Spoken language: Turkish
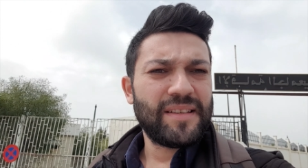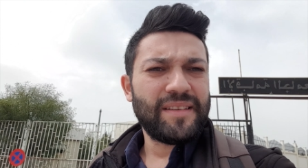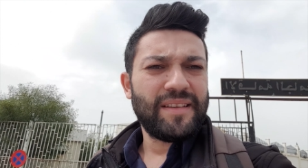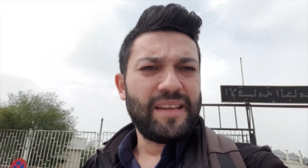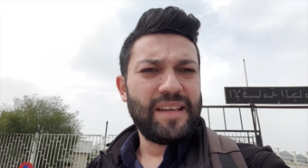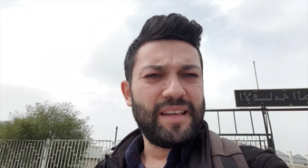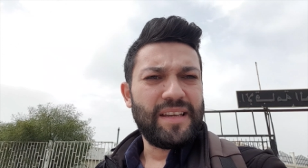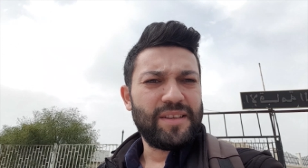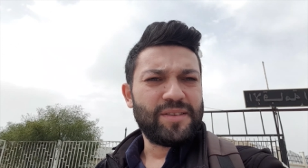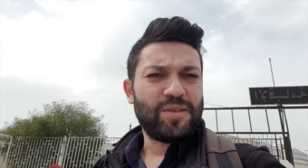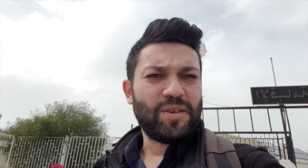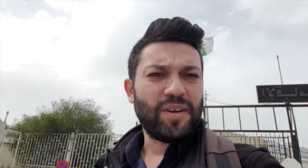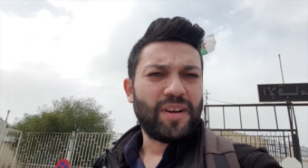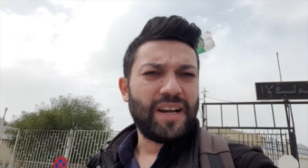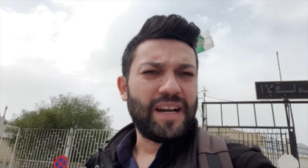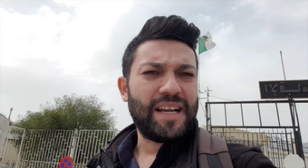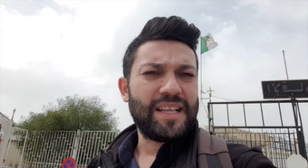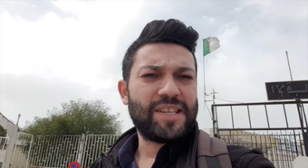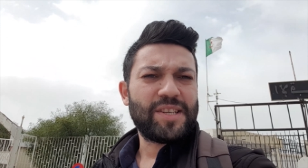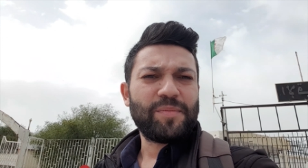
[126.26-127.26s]
Ee,
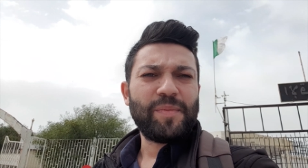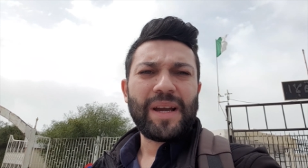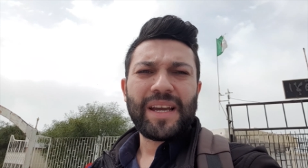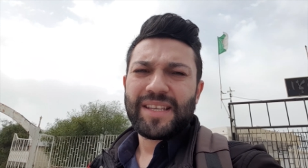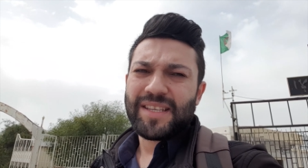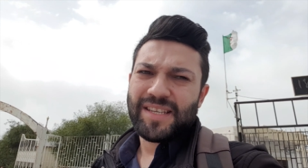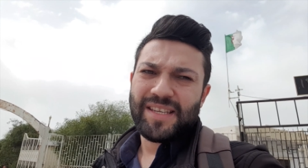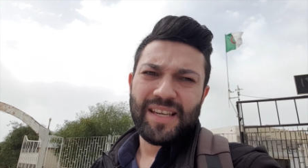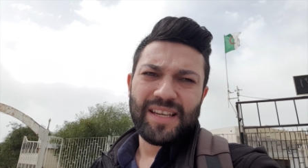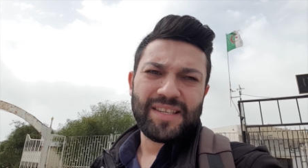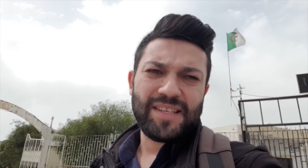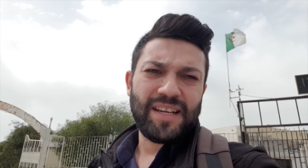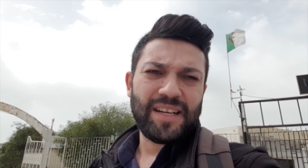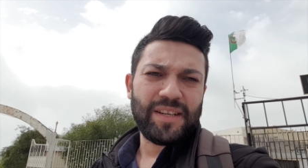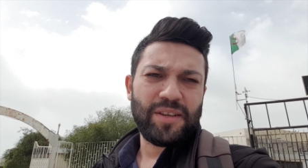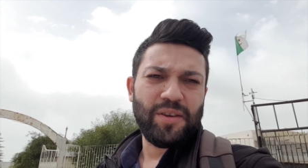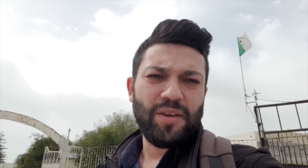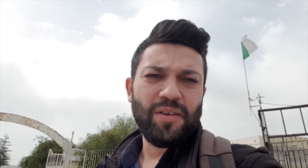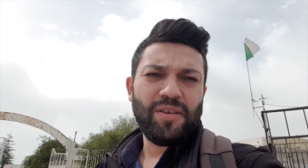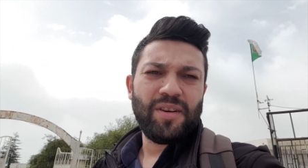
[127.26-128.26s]
sokağa çıkmak için yasak
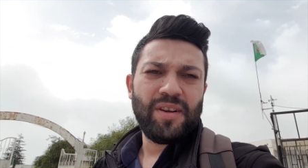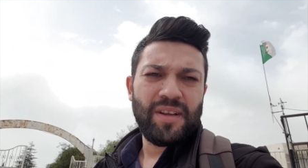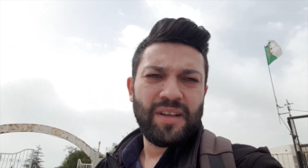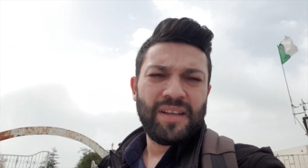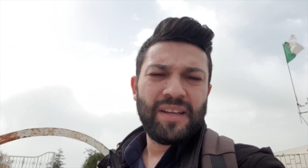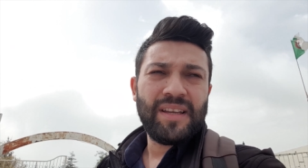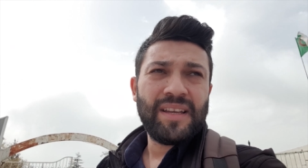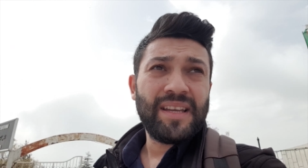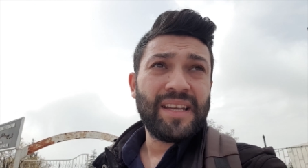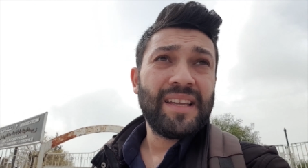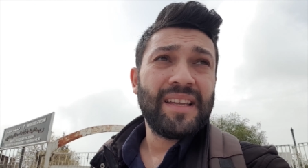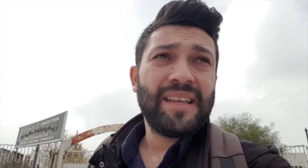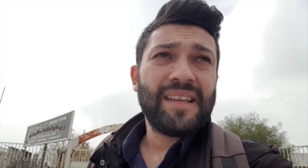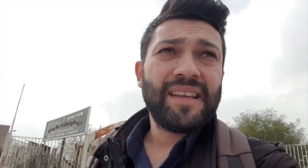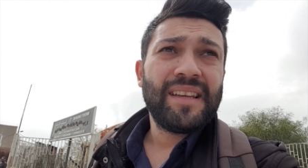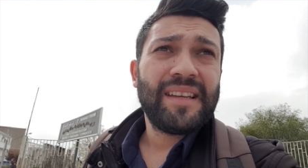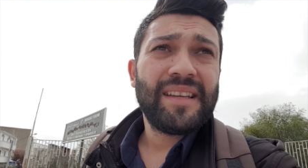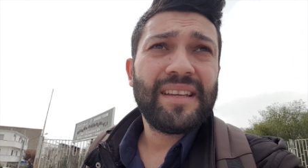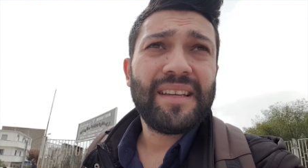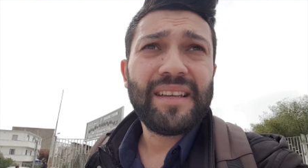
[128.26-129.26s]
yok.
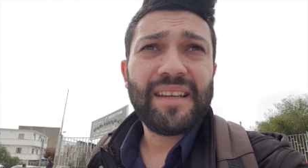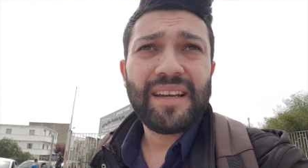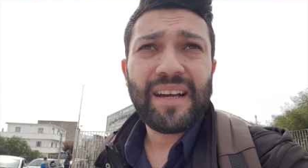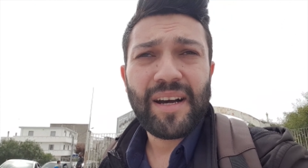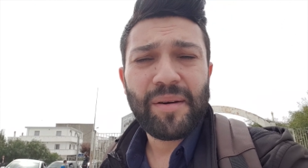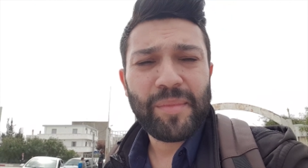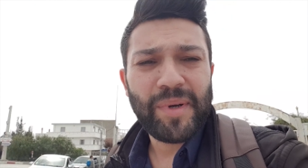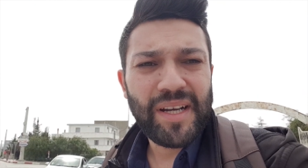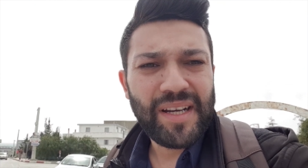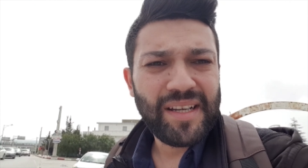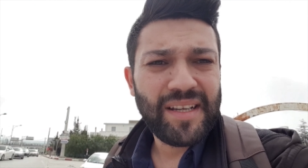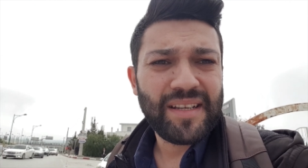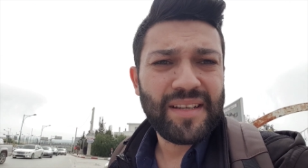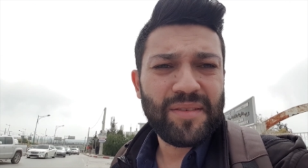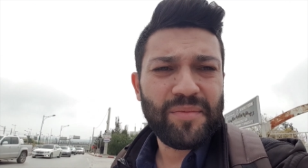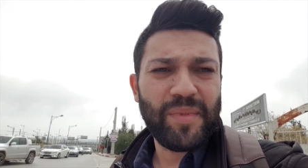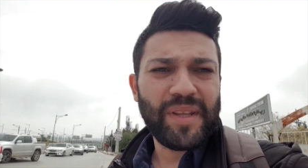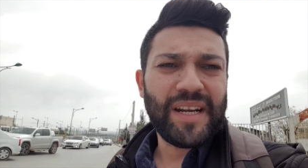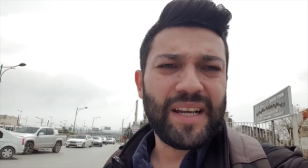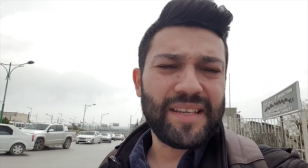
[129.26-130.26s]
Ama
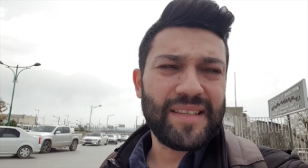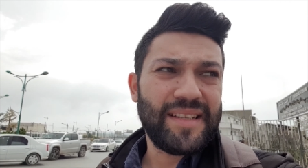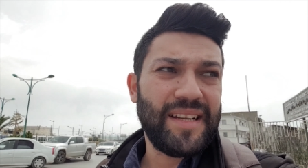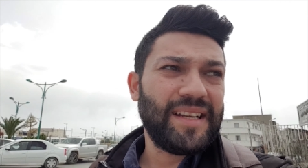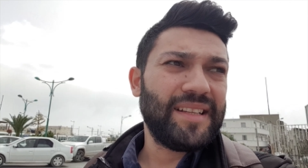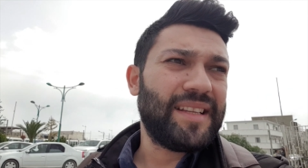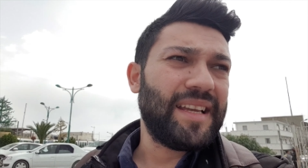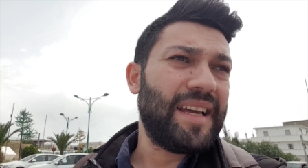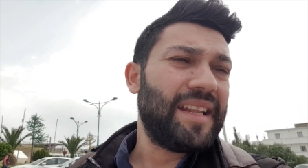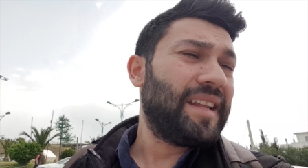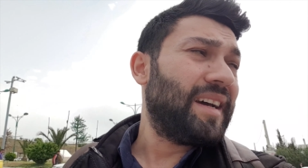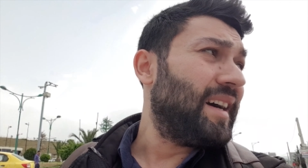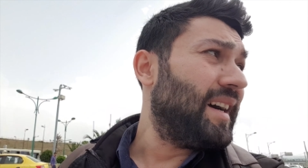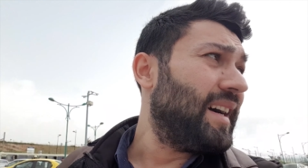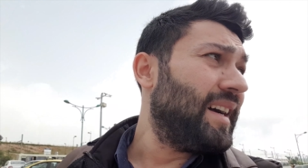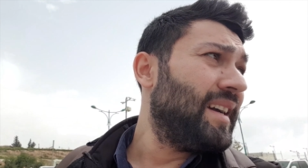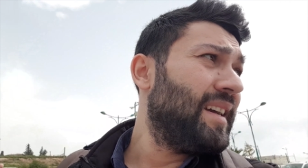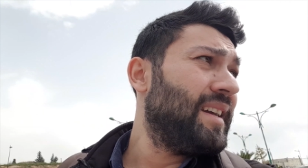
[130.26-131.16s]
biraz daha tenha.